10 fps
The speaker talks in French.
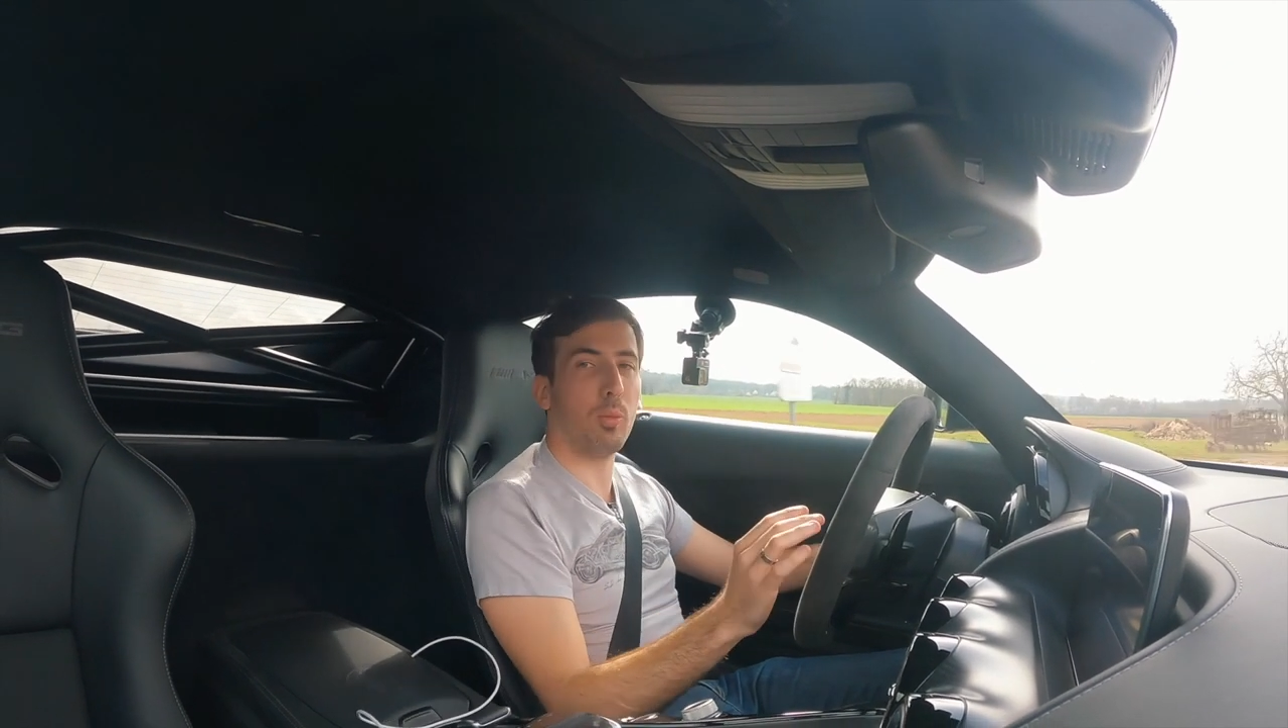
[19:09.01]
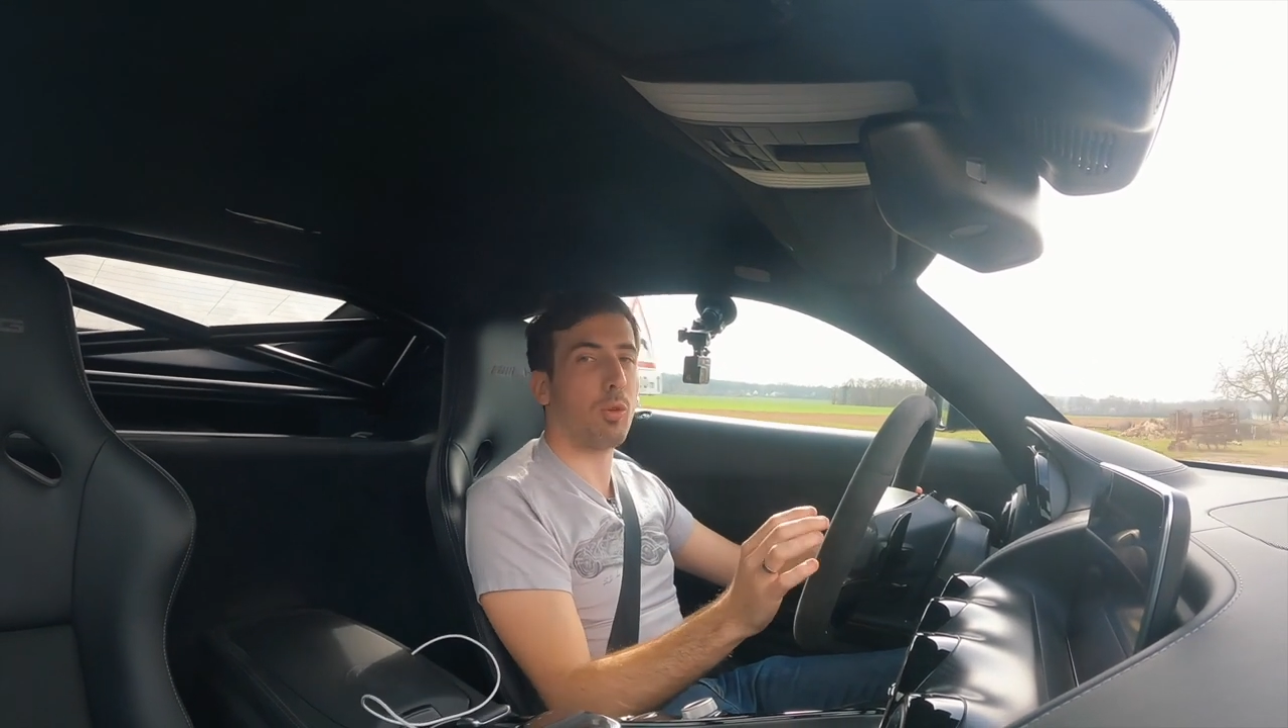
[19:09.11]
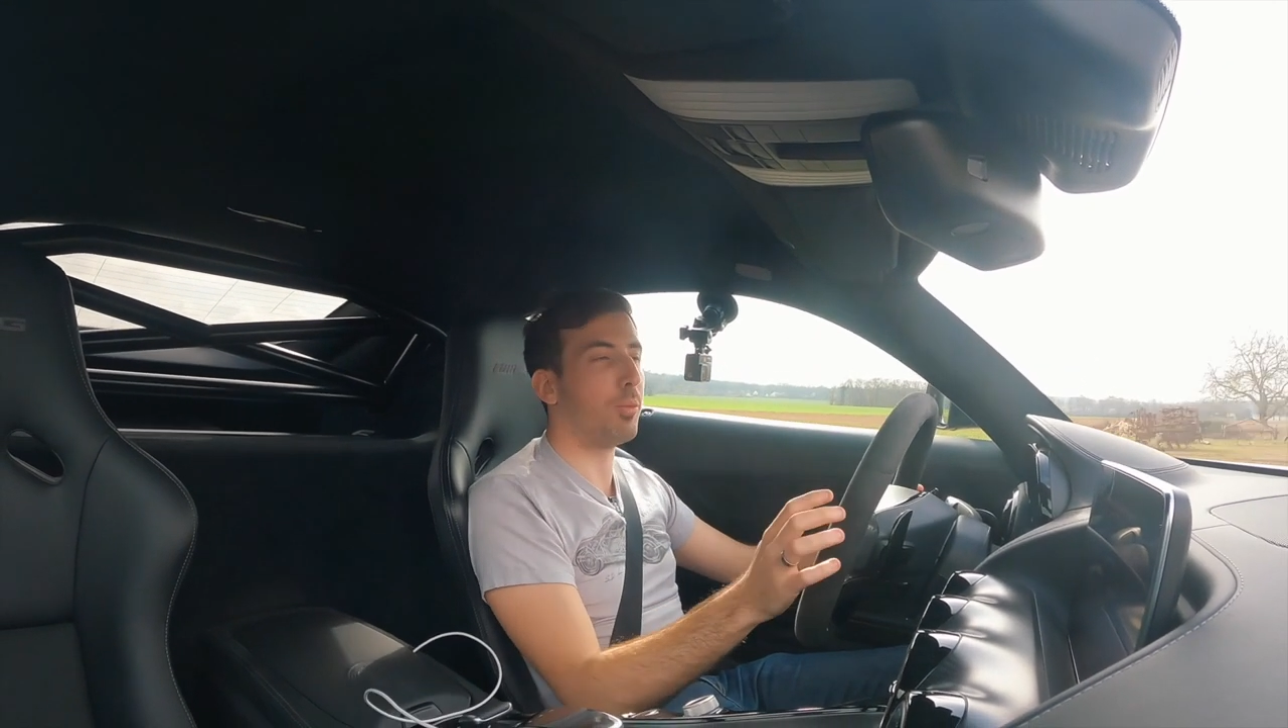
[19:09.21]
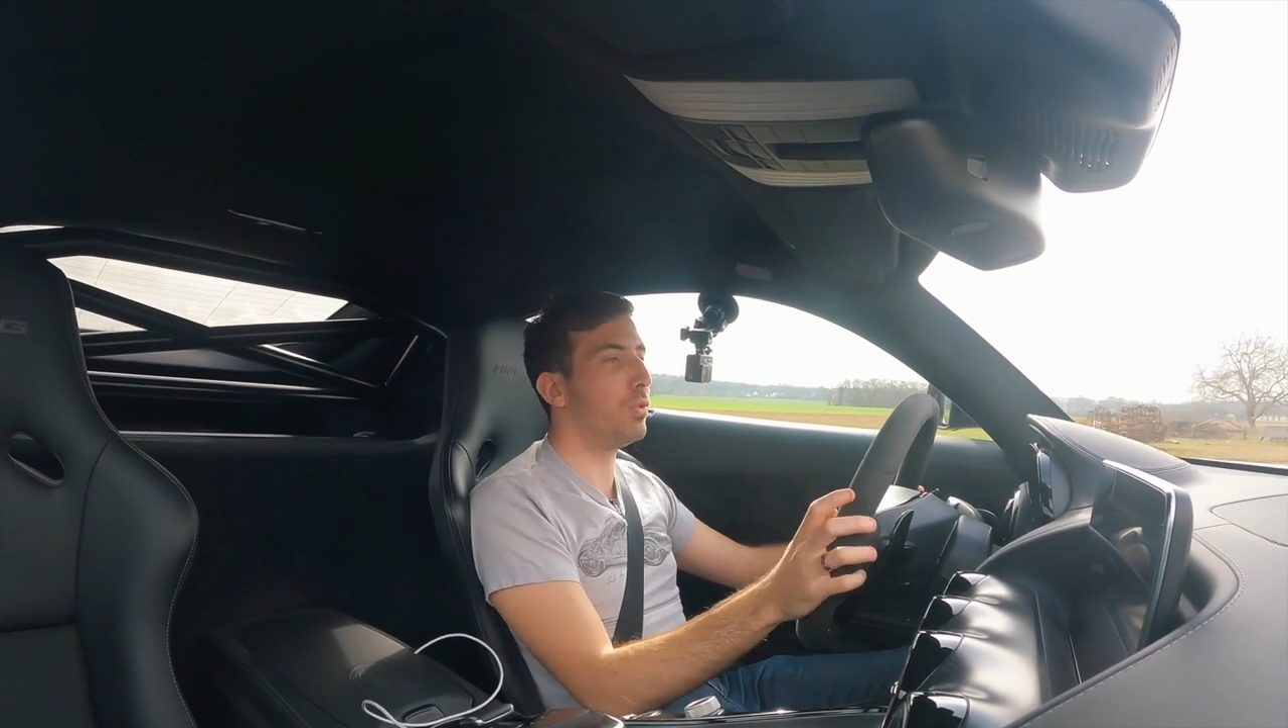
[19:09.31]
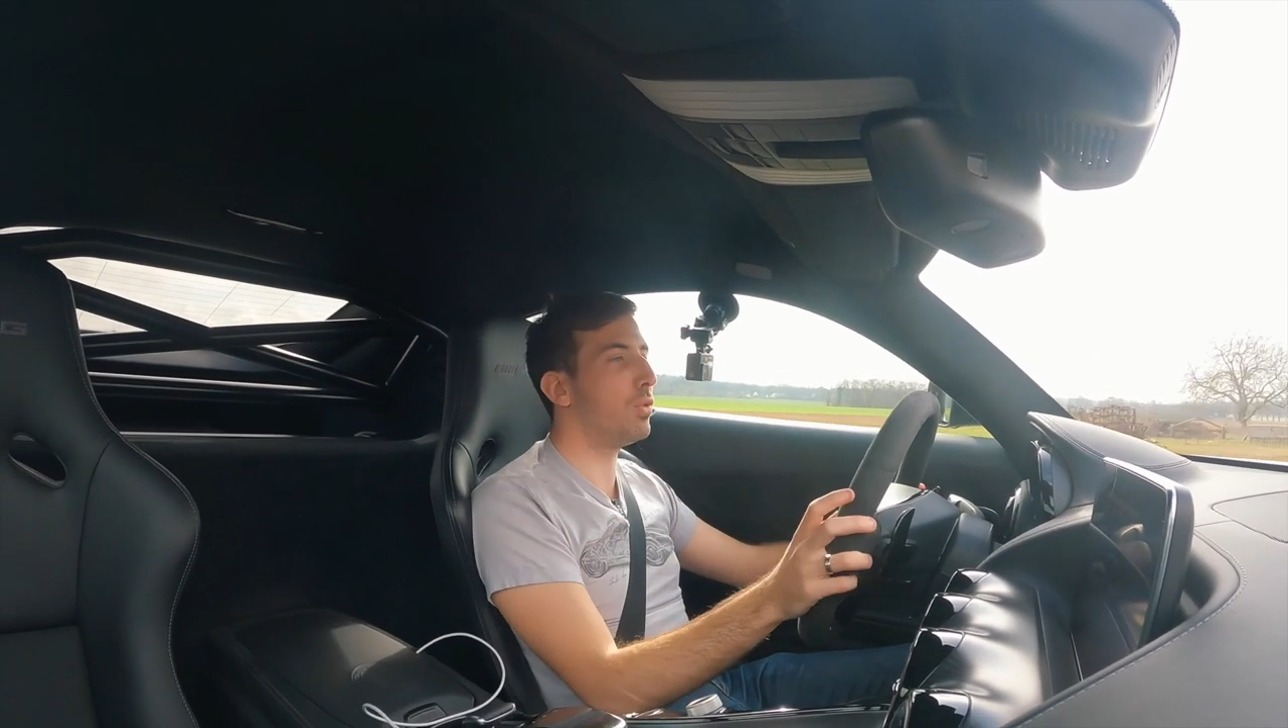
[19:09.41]

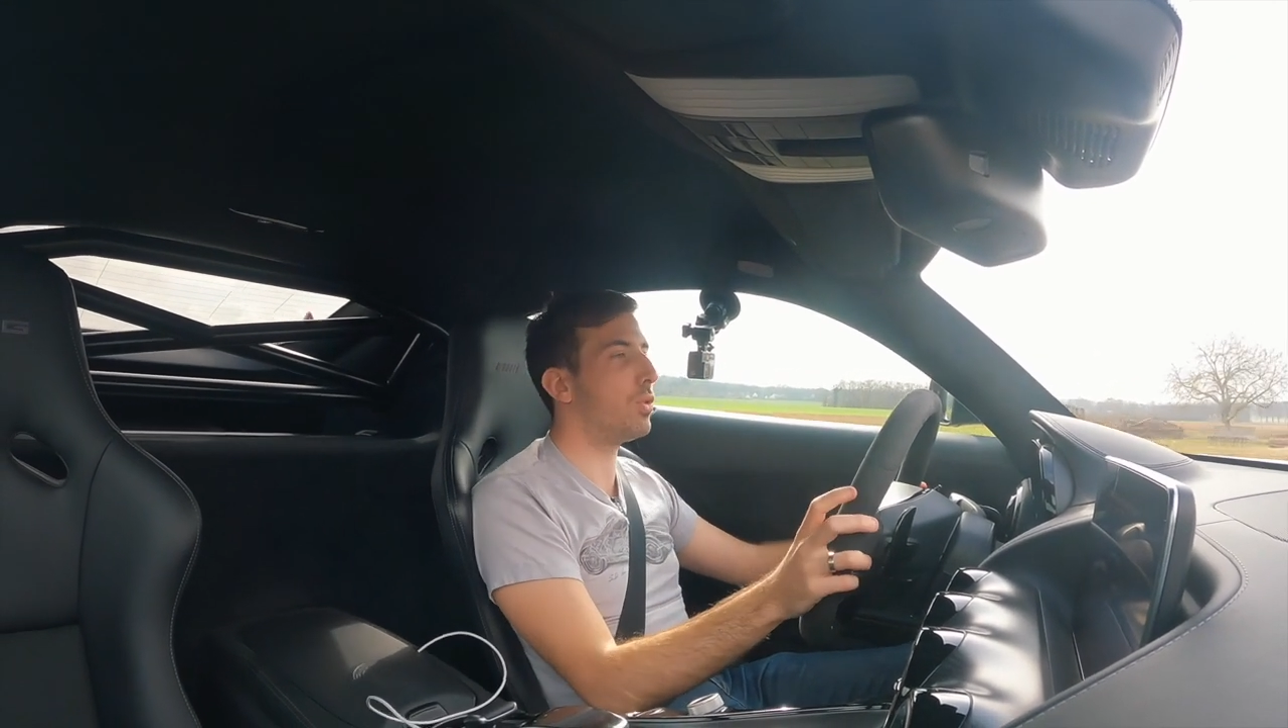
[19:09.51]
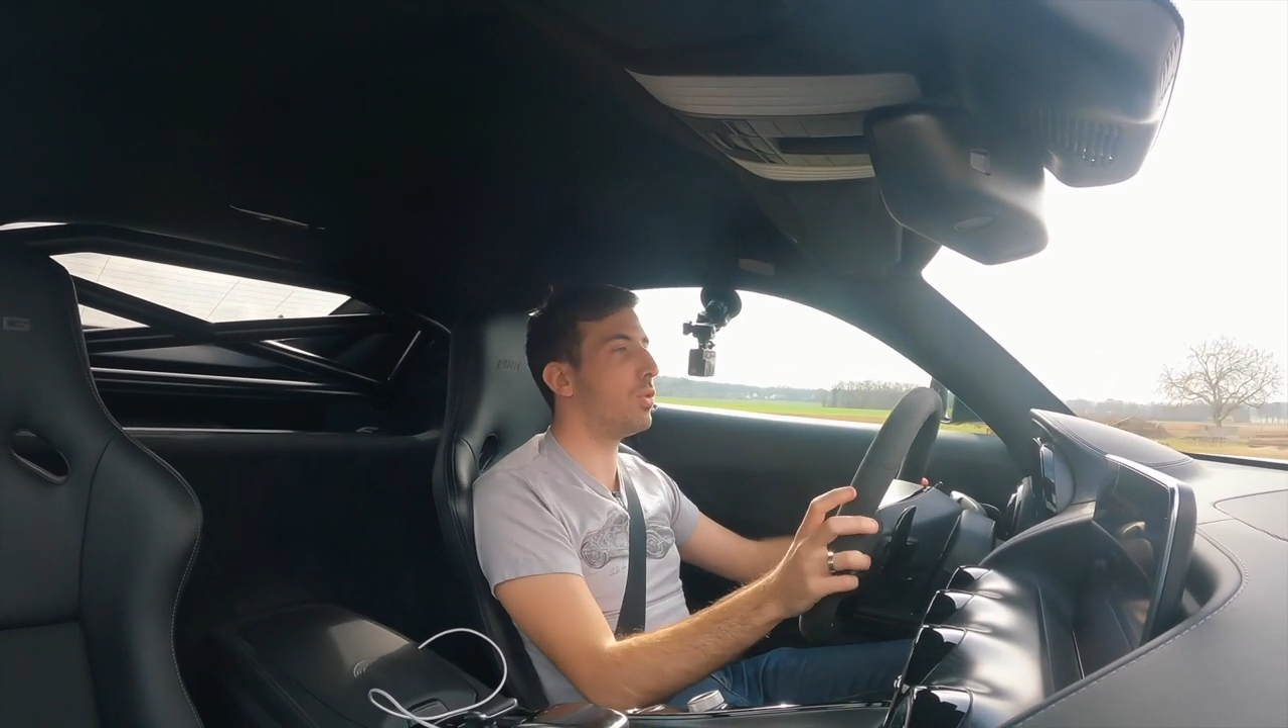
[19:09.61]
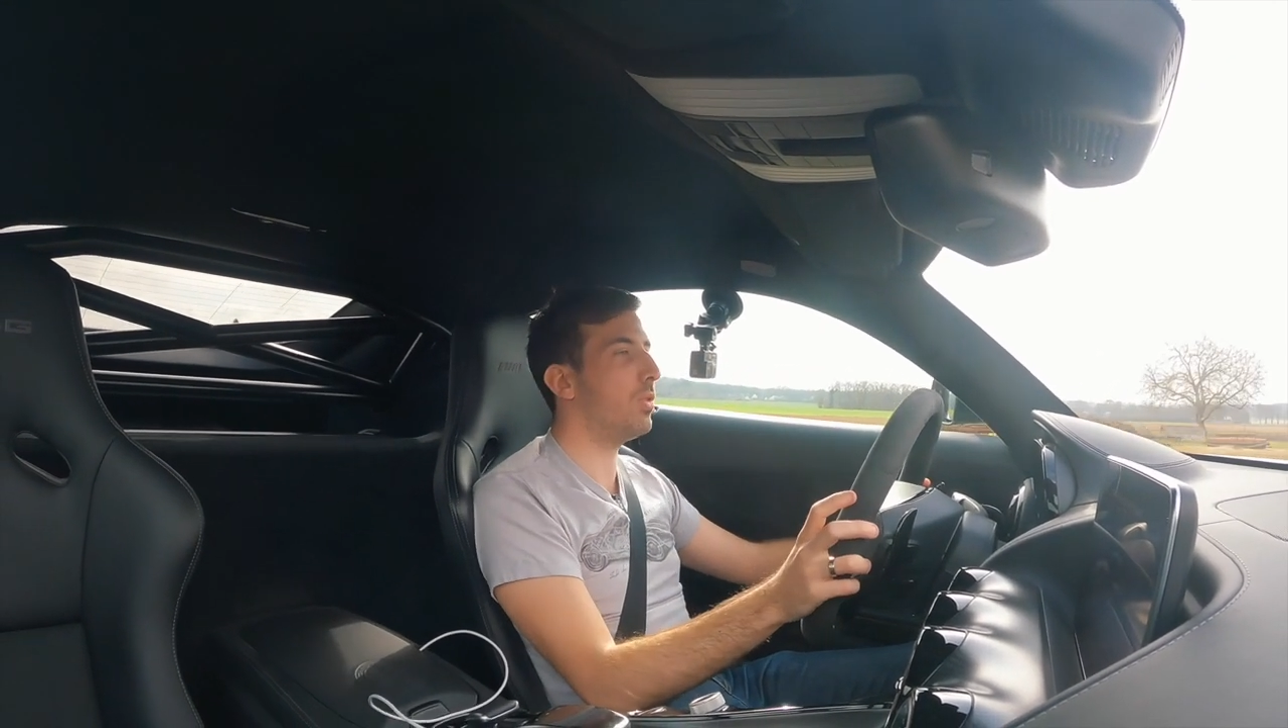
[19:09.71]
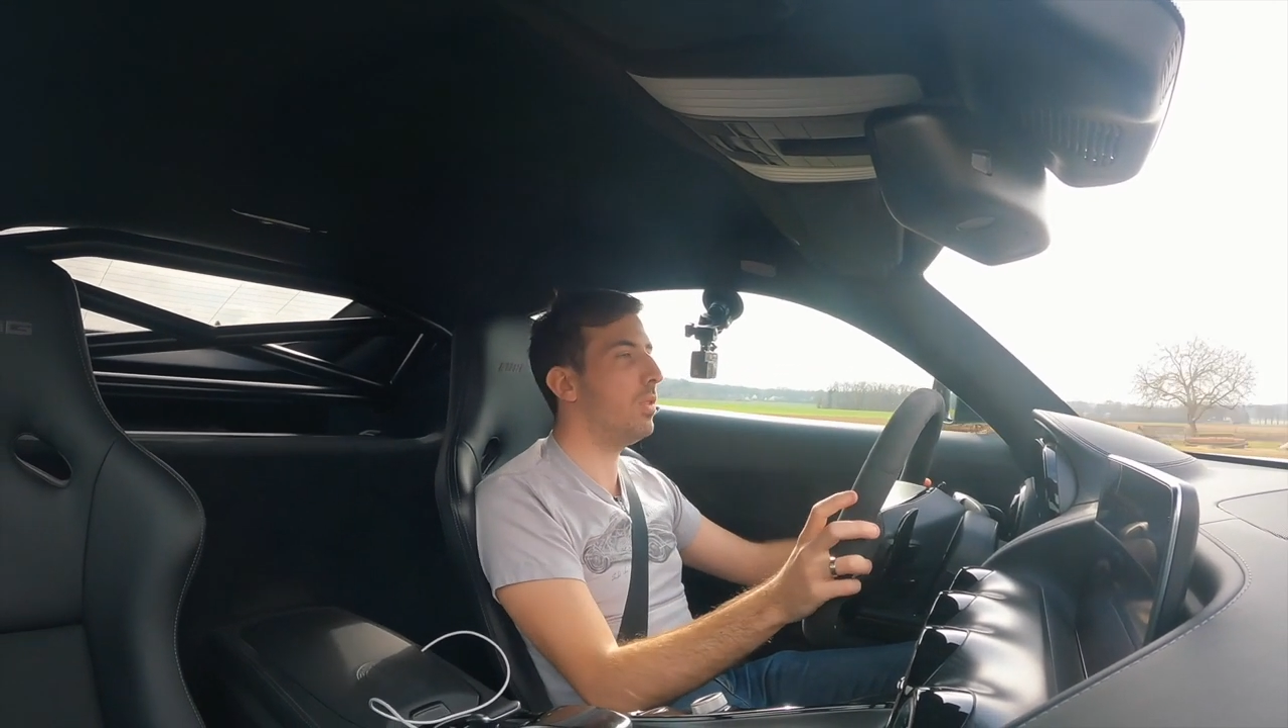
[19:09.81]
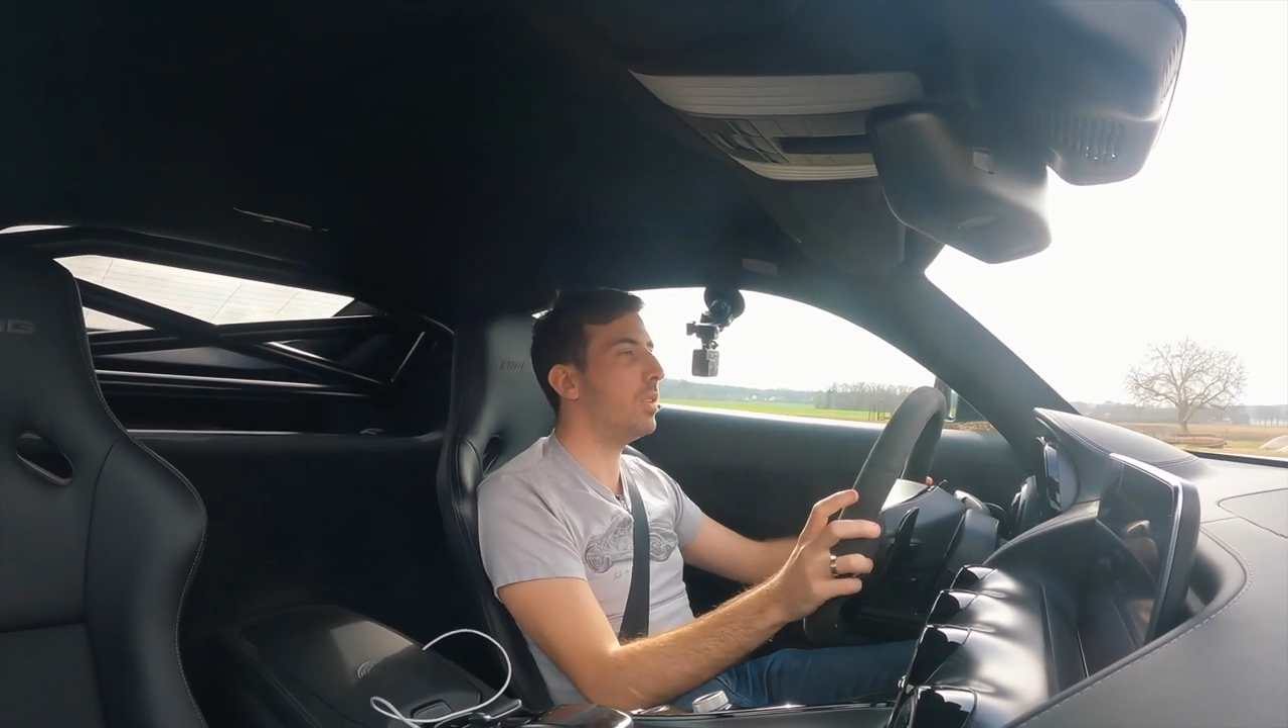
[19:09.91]

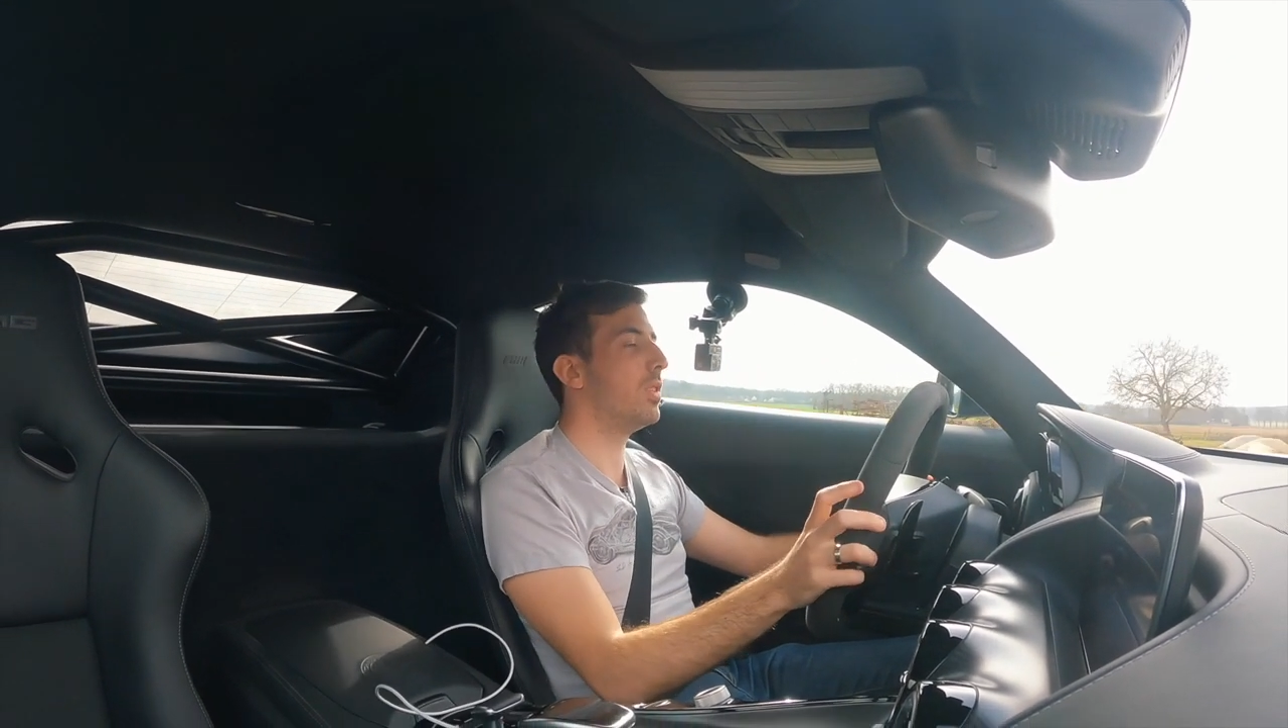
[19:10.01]
propulsion.